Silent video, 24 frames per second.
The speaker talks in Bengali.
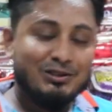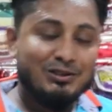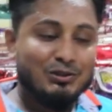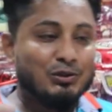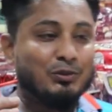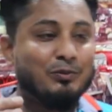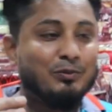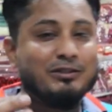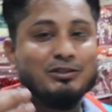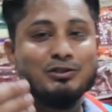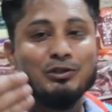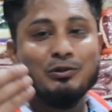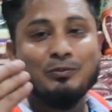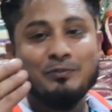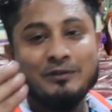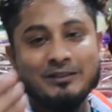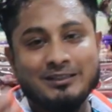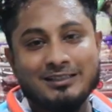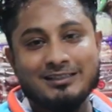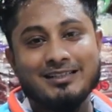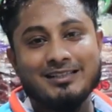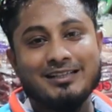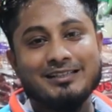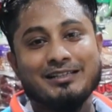শুভেচ্ছা
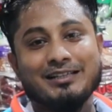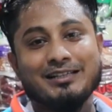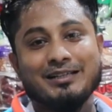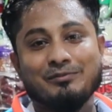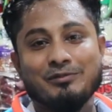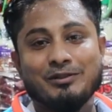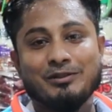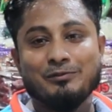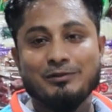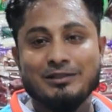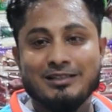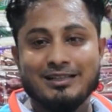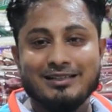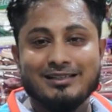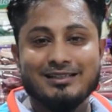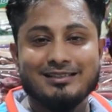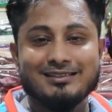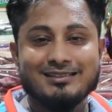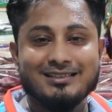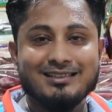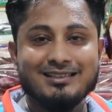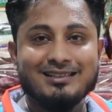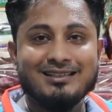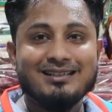প্রীতি জানিয়ে আমি বিদায়
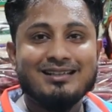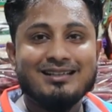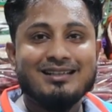নিচ্ছি